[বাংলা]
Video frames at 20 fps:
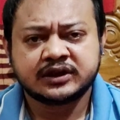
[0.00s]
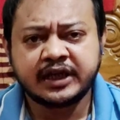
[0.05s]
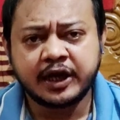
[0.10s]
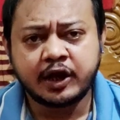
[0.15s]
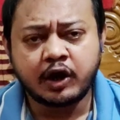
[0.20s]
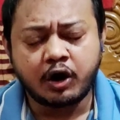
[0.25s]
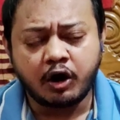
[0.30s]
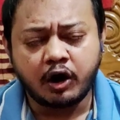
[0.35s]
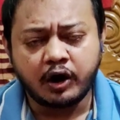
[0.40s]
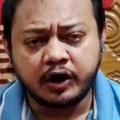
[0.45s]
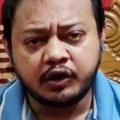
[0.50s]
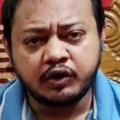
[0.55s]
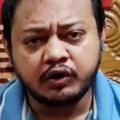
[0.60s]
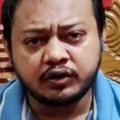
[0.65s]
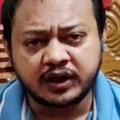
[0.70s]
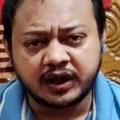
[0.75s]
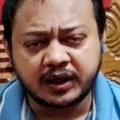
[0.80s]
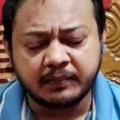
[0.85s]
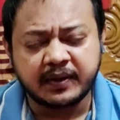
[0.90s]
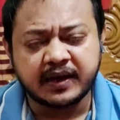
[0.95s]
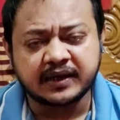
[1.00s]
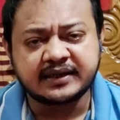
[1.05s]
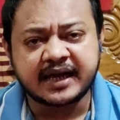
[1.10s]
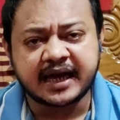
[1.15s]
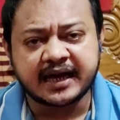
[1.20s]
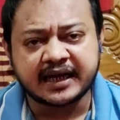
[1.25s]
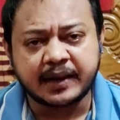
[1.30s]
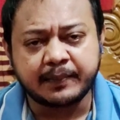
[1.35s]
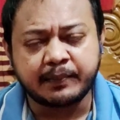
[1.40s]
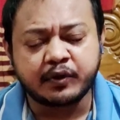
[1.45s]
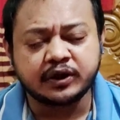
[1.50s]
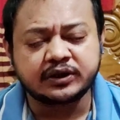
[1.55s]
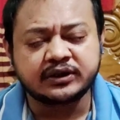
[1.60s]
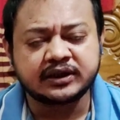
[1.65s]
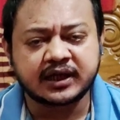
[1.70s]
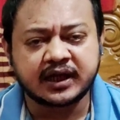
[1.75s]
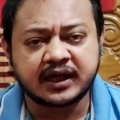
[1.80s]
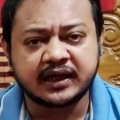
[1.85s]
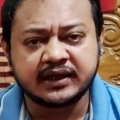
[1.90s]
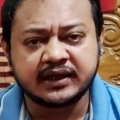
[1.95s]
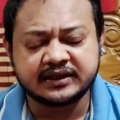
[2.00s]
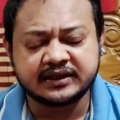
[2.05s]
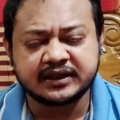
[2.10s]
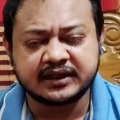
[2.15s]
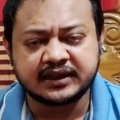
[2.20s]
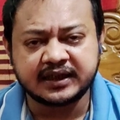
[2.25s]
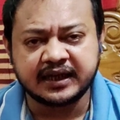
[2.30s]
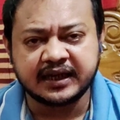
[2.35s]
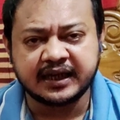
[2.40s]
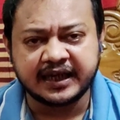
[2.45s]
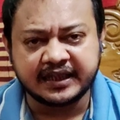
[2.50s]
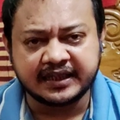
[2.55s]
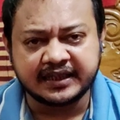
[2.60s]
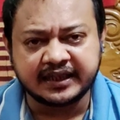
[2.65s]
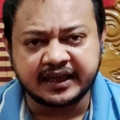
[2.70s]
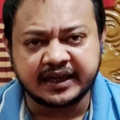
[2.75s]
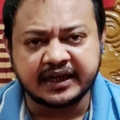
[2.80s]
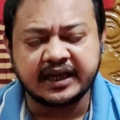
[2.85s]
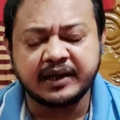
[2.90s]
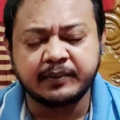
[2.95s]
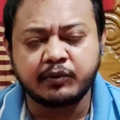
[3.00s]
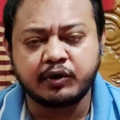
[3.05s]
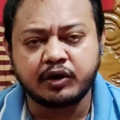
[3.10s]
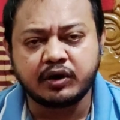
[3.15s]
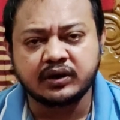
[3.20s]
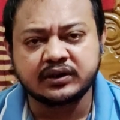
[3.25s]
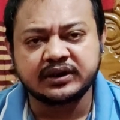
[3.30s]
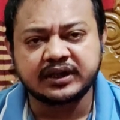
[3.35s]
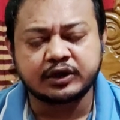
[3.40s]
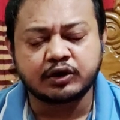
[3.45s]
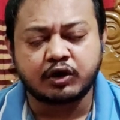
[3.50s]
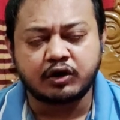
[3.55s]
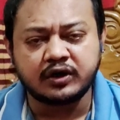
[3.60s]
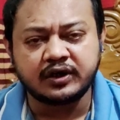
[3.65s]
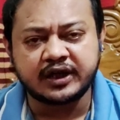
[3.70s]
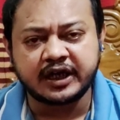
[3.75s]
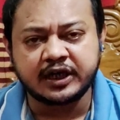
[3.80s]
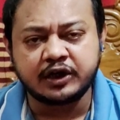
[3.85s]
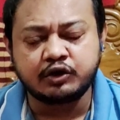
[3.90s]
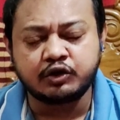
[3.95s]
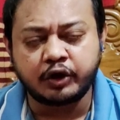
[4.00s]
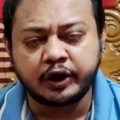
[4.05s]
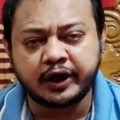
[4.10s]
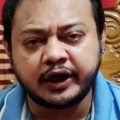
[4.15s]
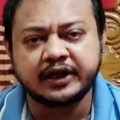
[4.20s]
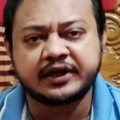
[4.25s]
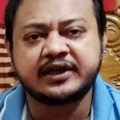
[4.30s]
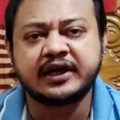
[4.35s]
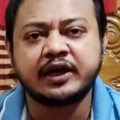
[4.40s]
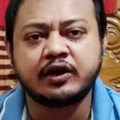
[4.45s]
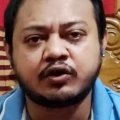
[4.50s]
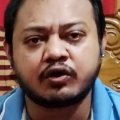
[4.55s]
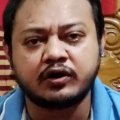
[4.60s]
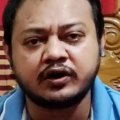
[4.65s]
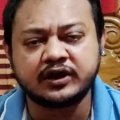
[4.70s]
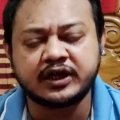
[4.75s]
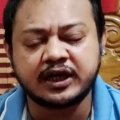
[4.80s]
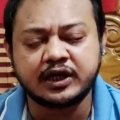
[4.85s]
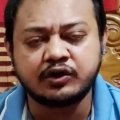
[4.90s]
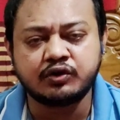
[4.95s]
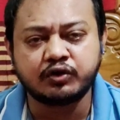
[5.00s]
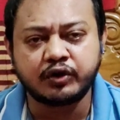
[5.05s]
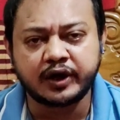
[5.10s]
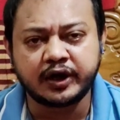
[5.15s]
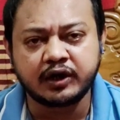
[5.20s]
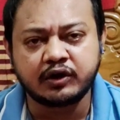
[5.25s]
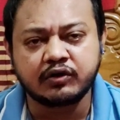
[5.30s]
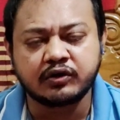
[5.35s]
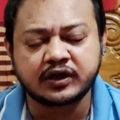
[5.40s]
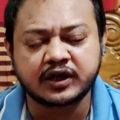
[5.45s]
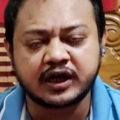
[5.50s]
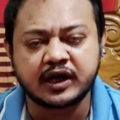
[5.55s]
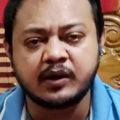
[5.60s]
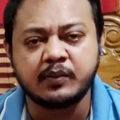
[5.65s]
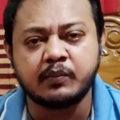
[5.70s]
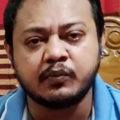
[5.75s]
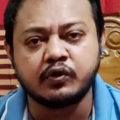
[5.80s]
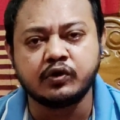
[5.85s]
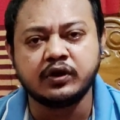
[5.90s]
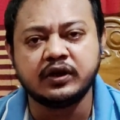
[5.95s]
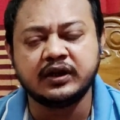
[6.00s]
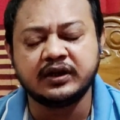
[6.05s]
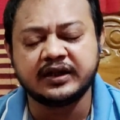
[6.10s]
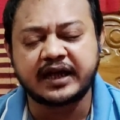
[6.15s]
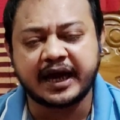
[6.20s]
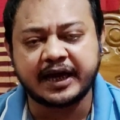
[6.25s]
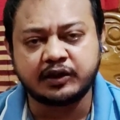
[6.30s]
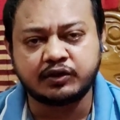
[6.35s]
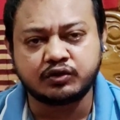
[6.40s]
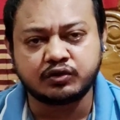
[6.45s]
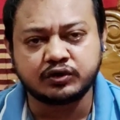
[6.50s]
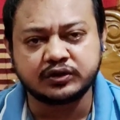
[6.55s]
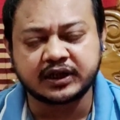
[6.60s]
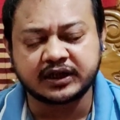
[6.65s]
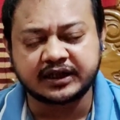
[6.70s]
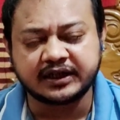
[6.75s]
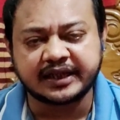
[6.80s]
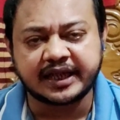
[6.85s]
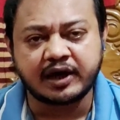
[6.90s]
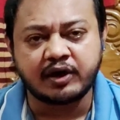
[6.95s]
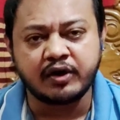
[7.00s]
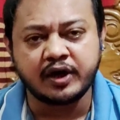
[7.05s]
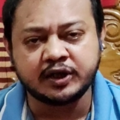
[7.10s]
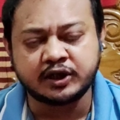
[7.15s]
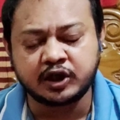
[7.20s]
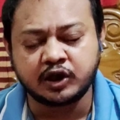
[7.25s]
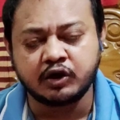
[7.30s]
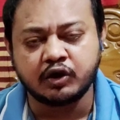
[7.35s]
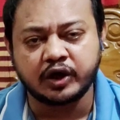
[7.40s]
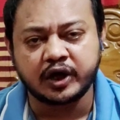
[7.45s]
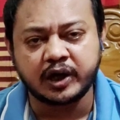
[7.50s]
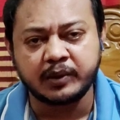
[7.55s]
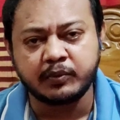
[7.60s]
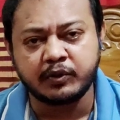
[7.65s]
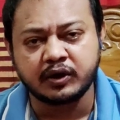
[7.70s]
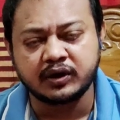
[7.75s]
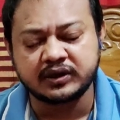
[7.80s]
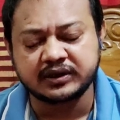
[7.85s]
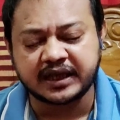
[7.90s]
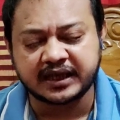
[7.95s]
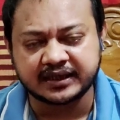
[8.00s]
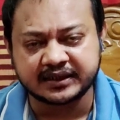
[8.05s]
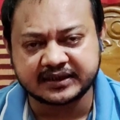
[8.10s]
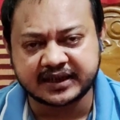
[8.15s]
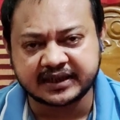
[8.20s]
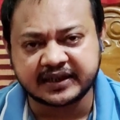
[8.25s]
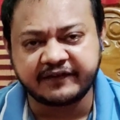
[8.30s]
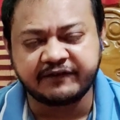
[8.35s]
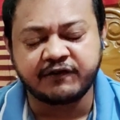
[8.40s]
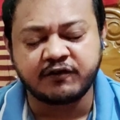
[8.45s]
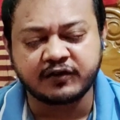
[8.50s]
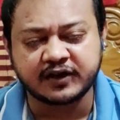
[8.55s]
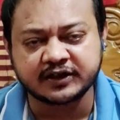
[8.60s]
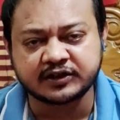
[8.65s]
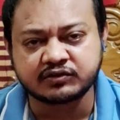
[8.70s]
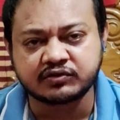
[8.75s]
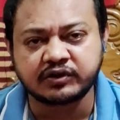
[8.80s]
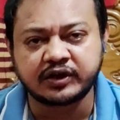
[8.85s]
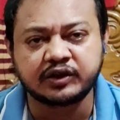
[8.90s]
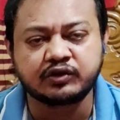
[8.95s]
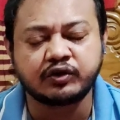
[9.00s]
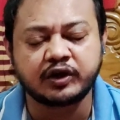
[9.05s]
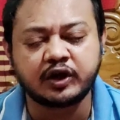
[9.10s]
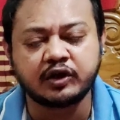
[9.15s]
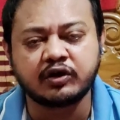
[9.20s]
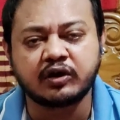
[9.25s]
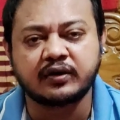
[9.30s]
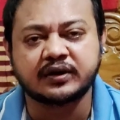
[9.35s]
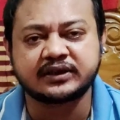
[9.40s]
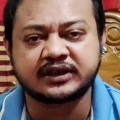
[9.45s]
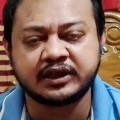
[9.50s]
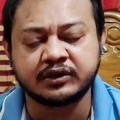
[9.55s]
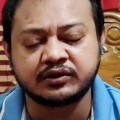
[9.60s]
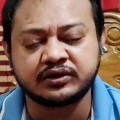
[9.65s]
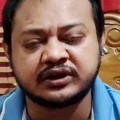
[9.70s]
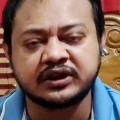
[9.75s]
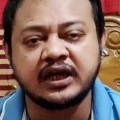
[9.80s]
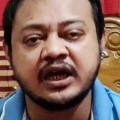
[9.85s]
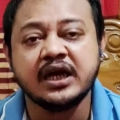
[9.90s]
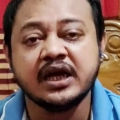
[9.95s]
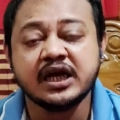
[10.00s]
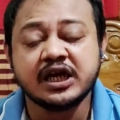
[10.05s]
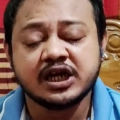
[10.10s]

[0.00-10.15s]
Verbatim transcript: সেই অডিওতে বা টাকা পয়সা যে লেনদেন এবং যে কন্টেন্ট তৈরি সেই কন্টেন্ট তৈরি করার মূল দায়িত্ব যাকে দেওয়া হয়েছিল এবং তাকে যাকে ফোকাস করে তৈরি করা সে হচ্ছে